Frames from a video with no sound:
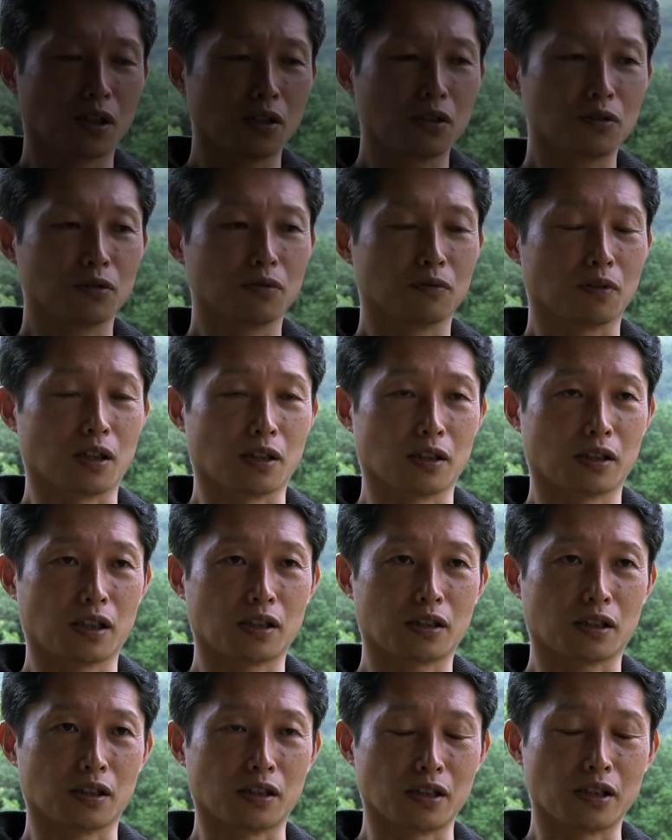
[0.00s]
ランジションは
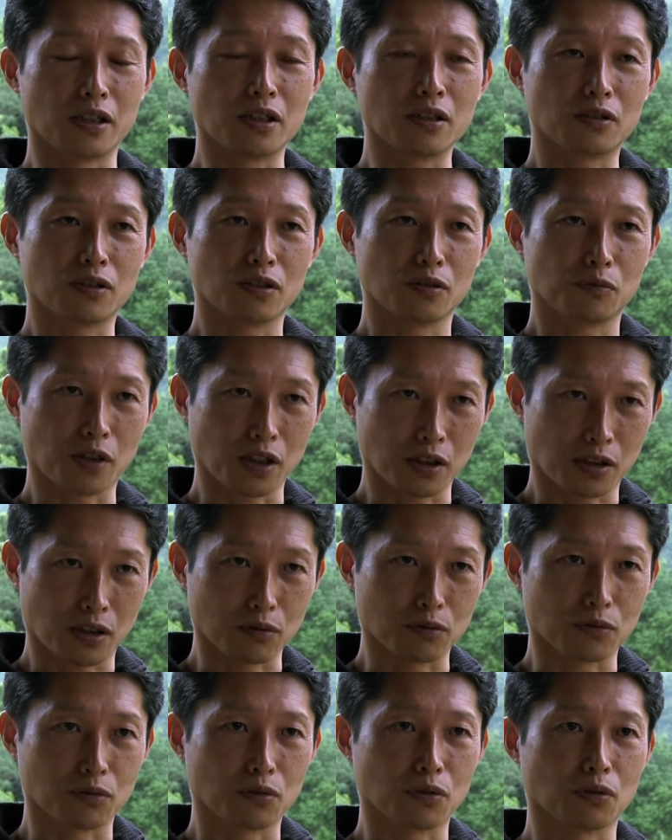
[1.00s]
確かにイギリスで生まれた
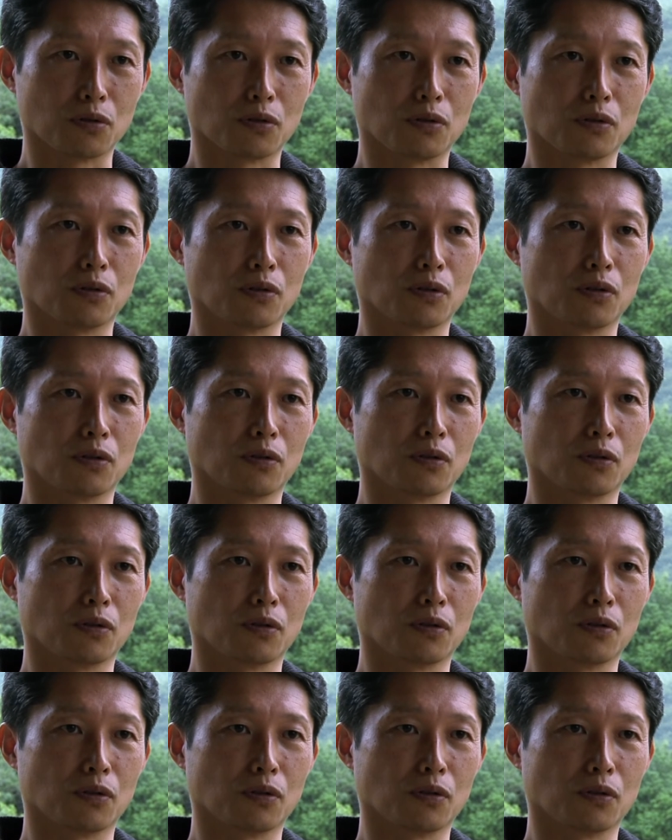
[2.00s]
運動